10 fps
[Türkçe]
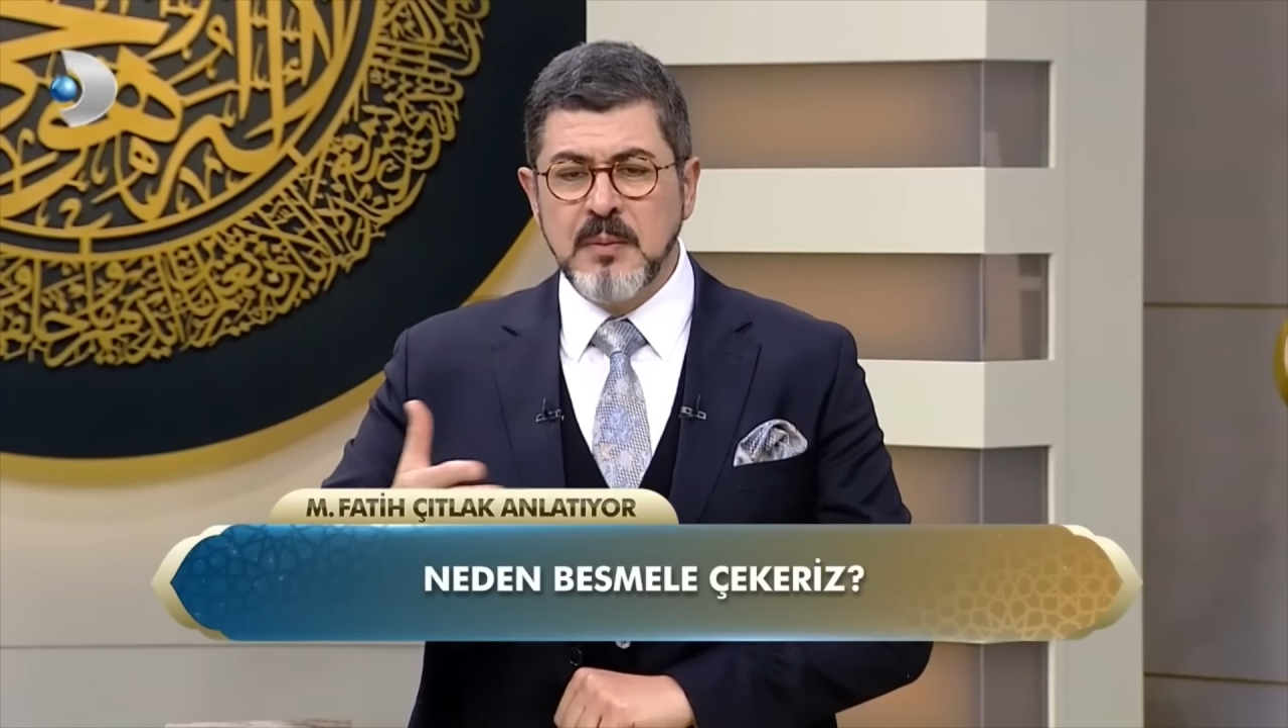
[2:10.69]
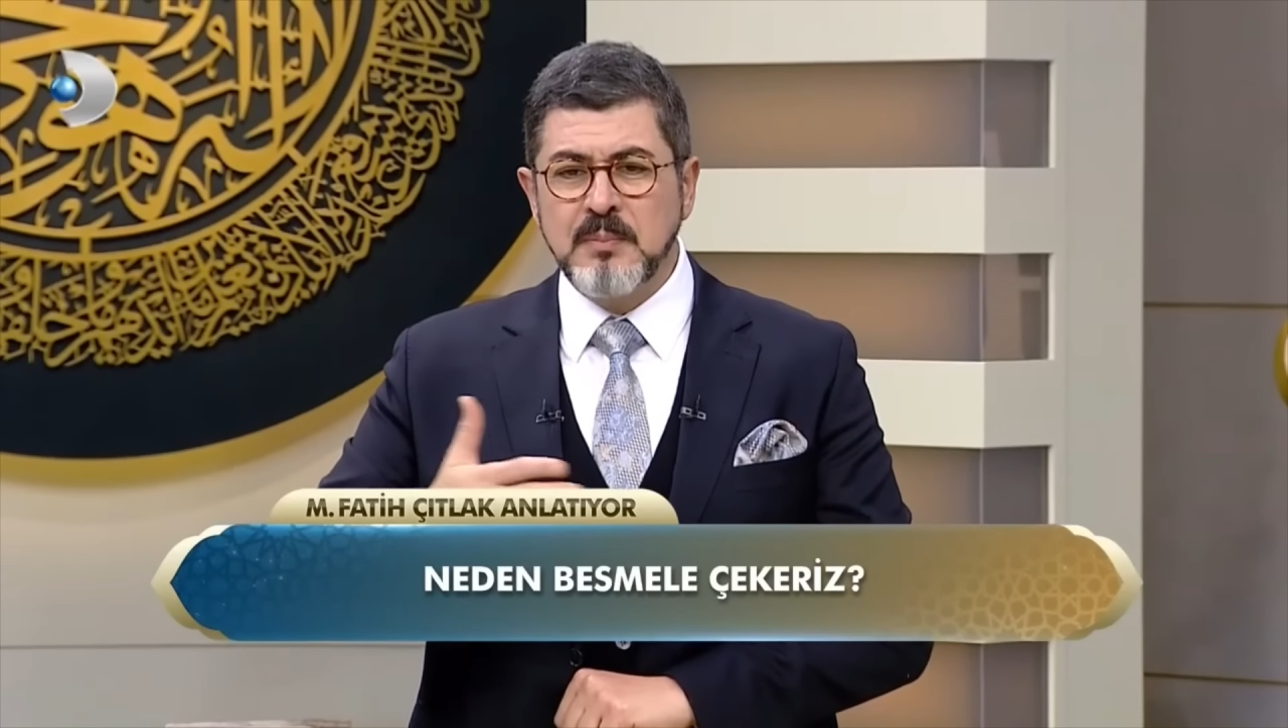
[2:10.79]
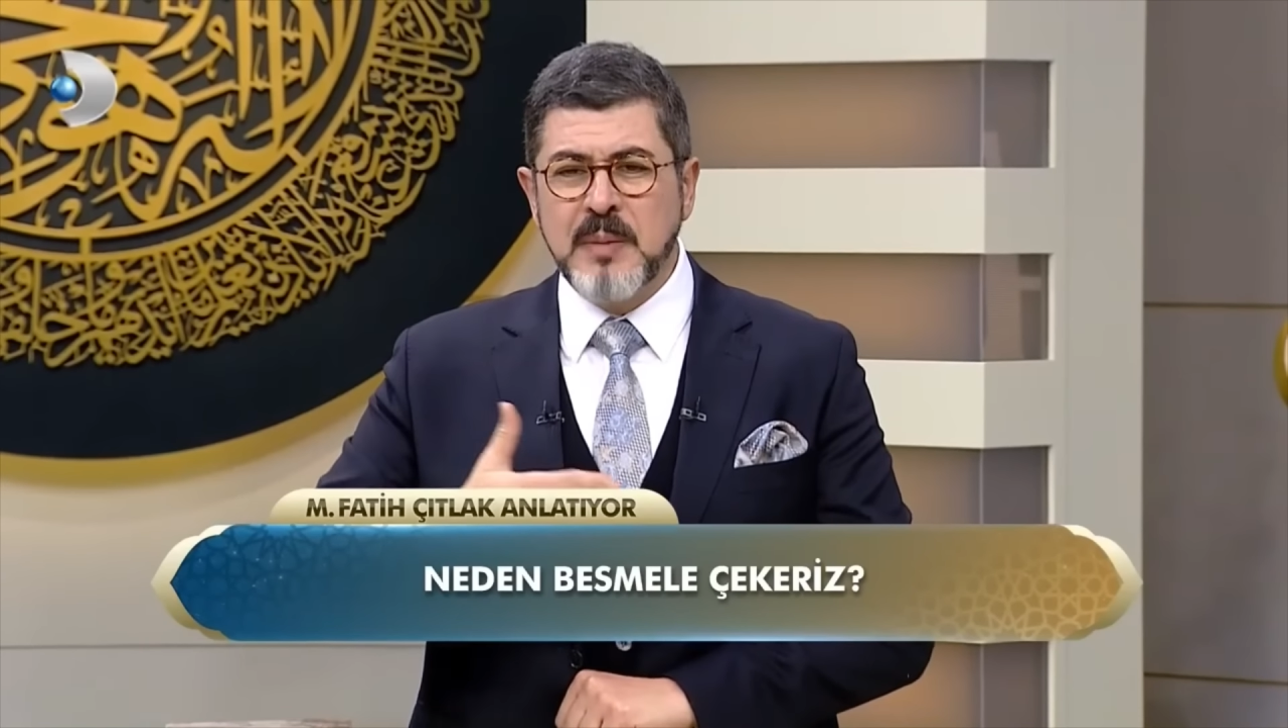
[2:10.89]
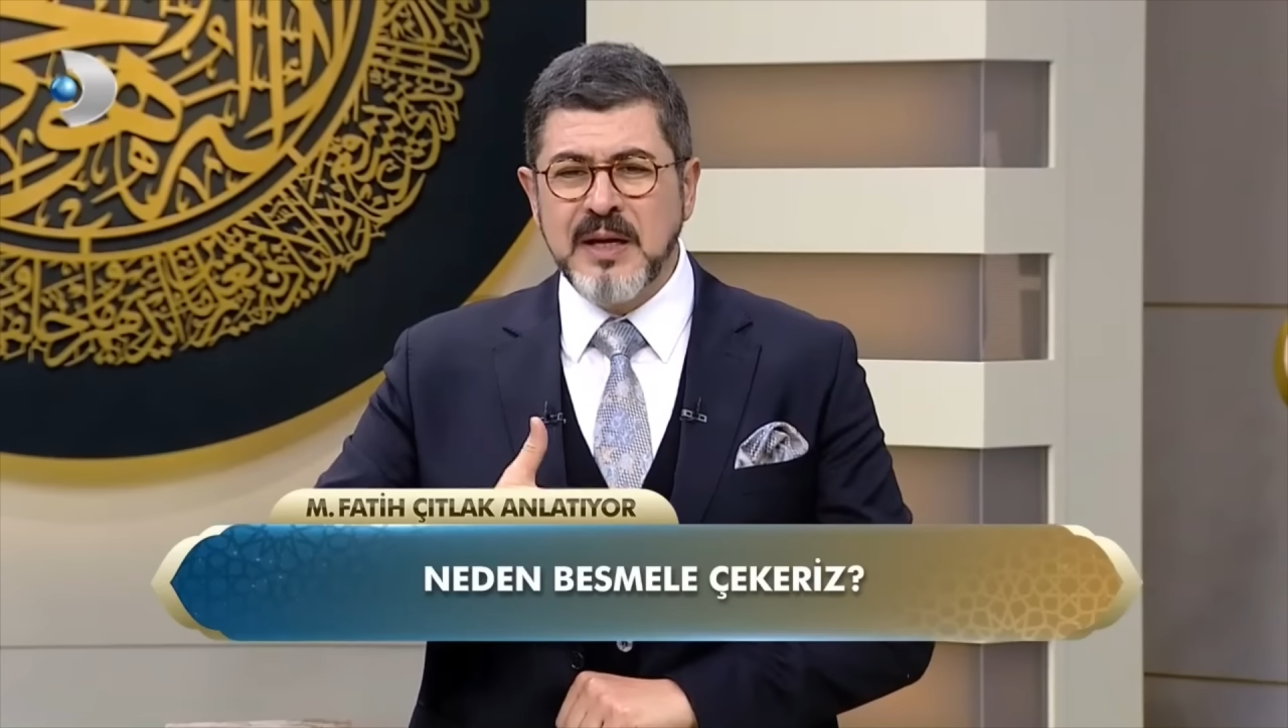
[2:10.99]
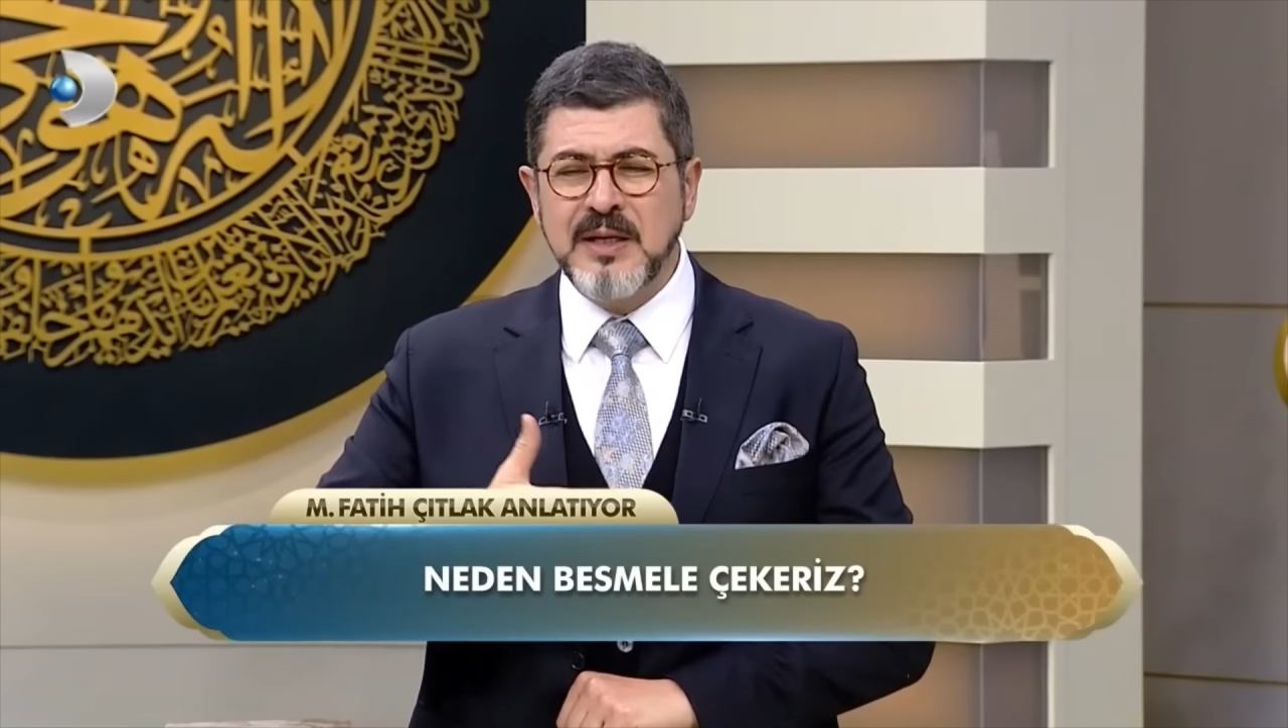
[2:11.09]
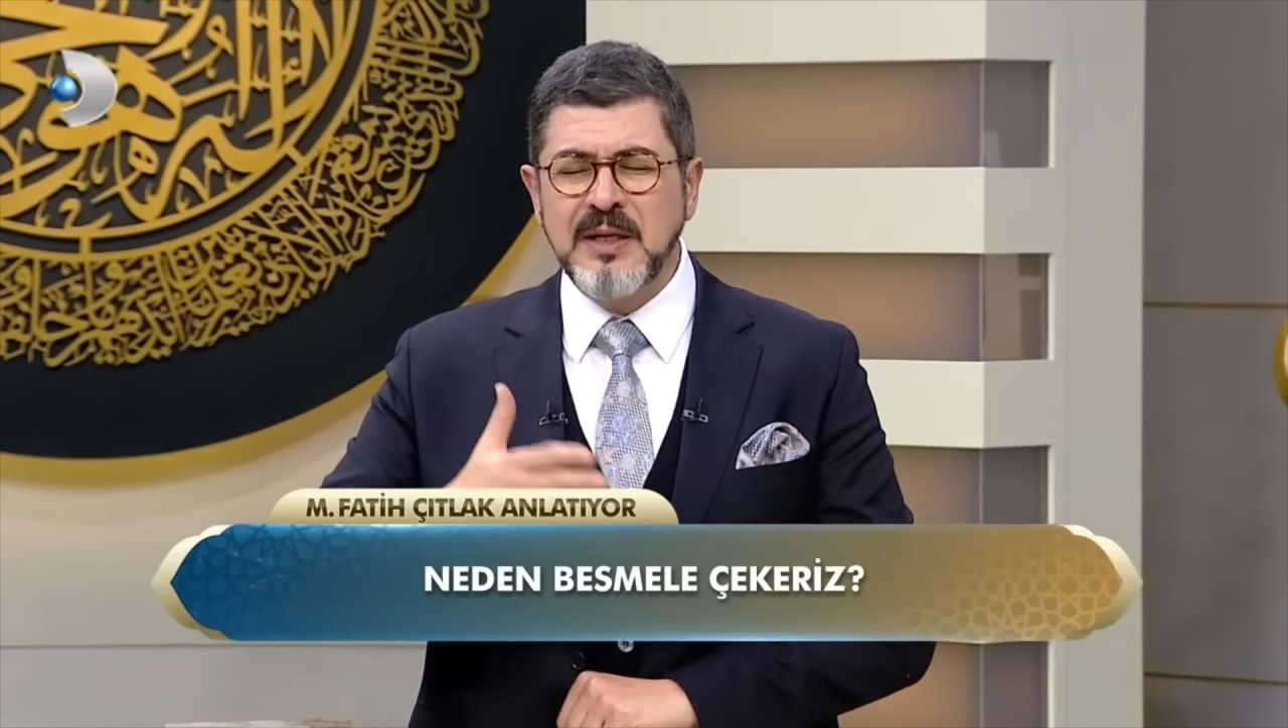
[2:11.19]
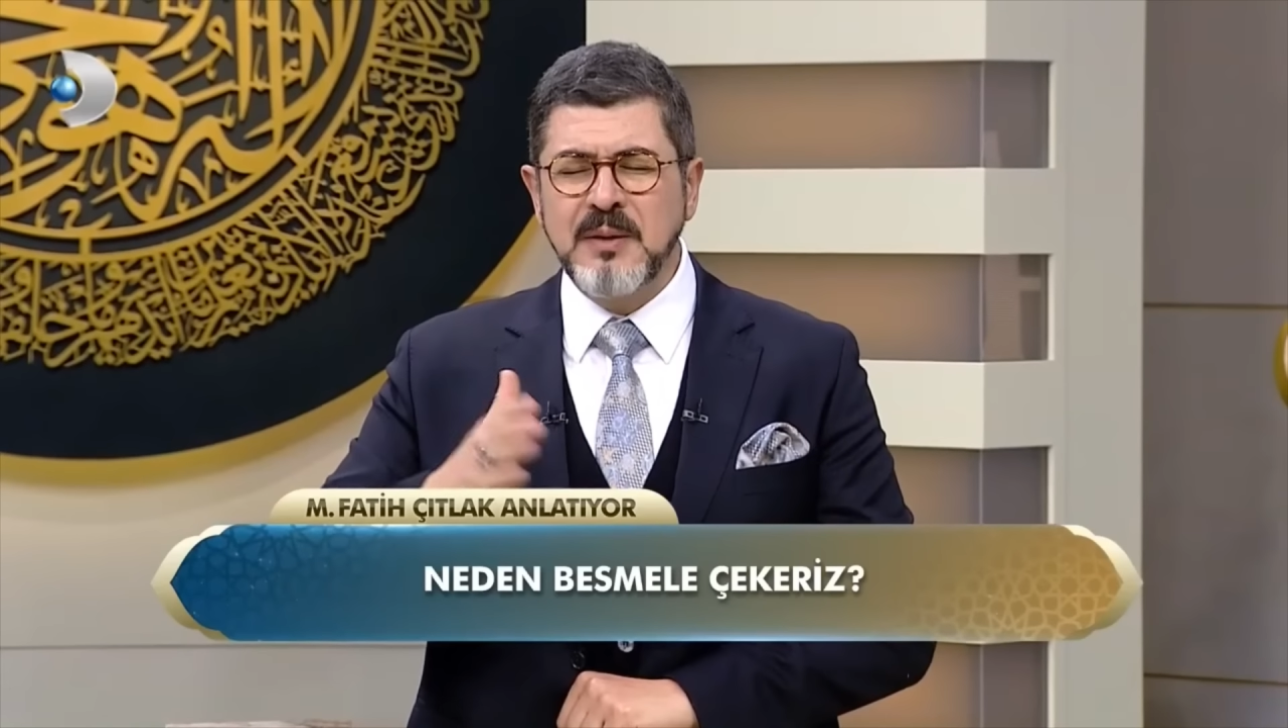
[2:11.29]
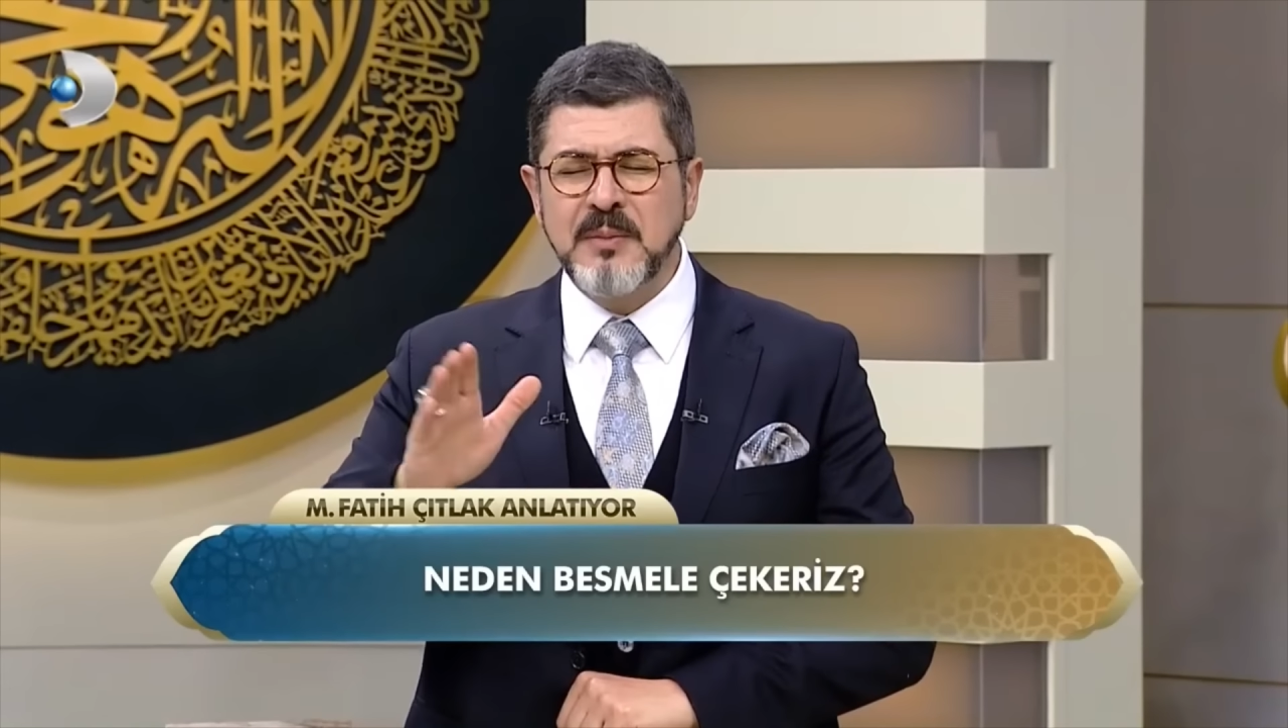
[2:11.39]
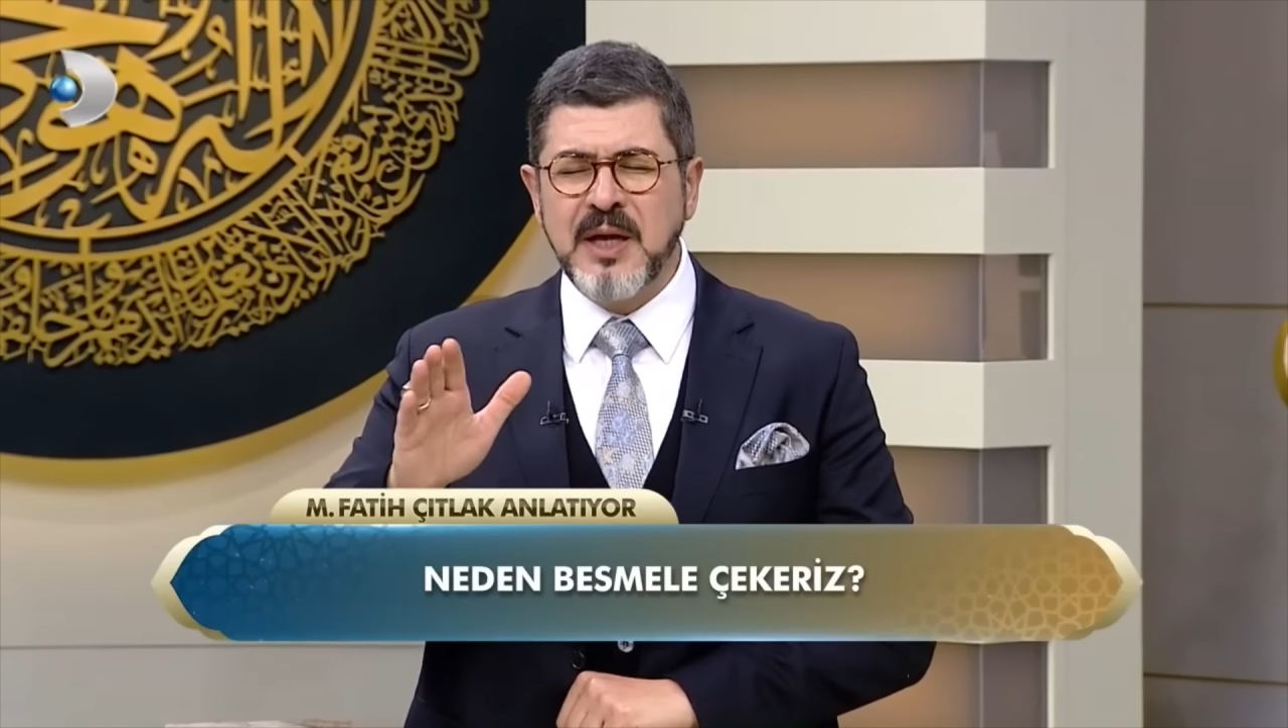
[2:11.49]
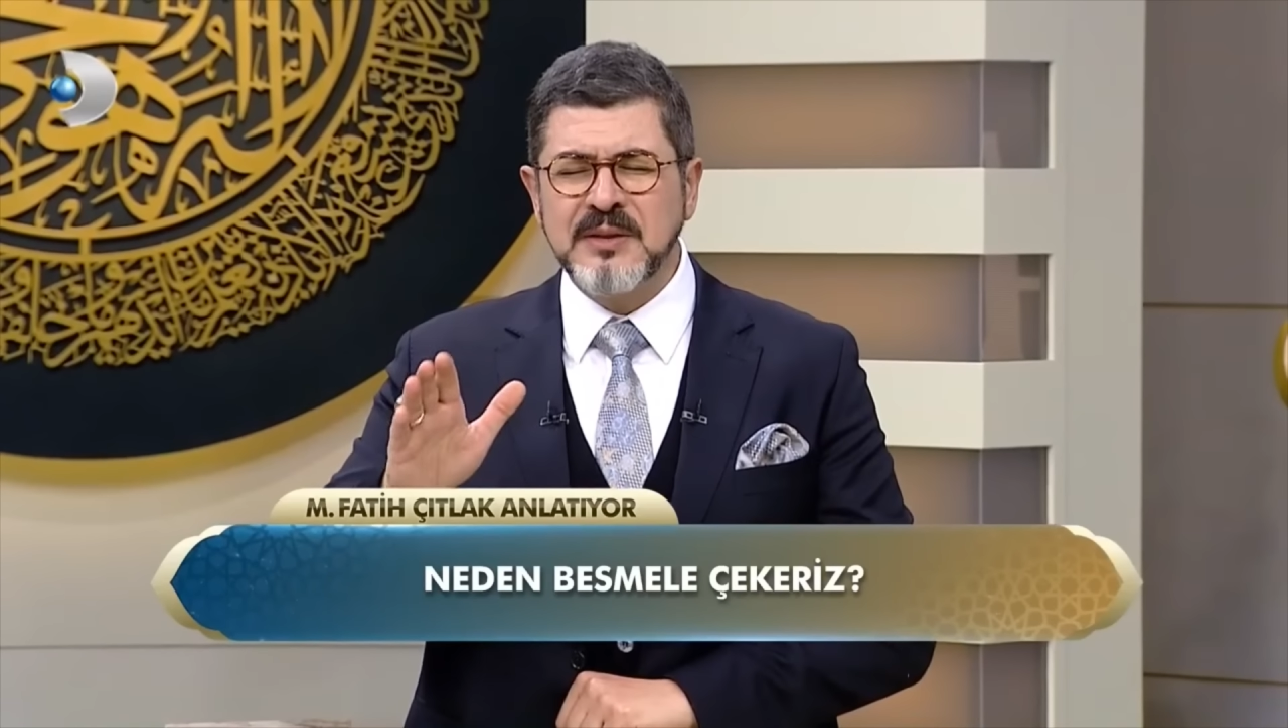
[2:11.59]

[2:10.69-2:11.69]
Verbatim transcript: Benliğimden